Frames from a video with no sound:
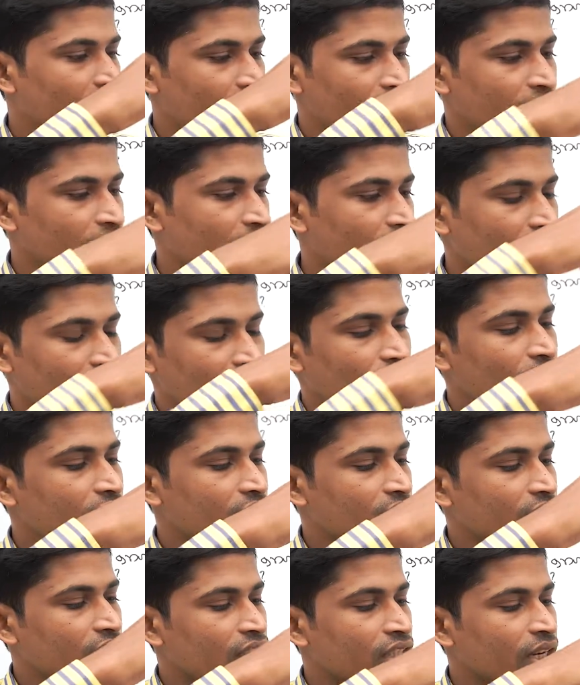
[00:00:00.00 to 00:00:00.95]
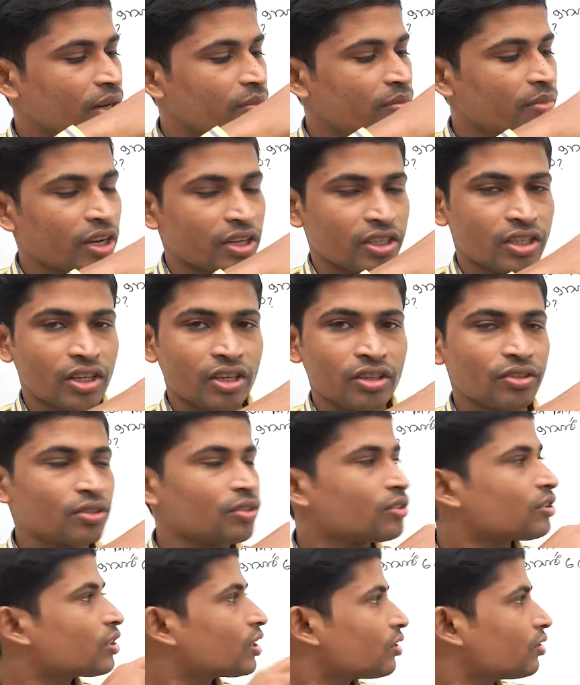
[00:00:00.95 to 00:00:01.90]
ব্যাসার্ধ আছে সেই
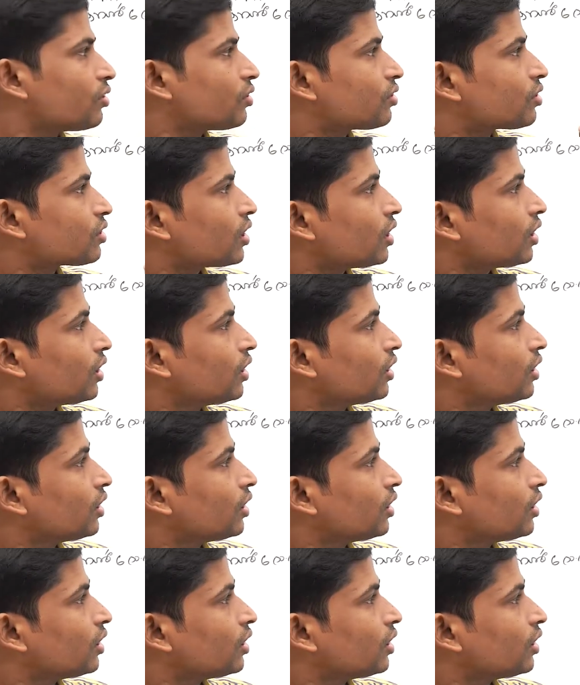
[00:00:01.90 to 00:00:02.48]
ব্যাসার্ধটা হচ্ছে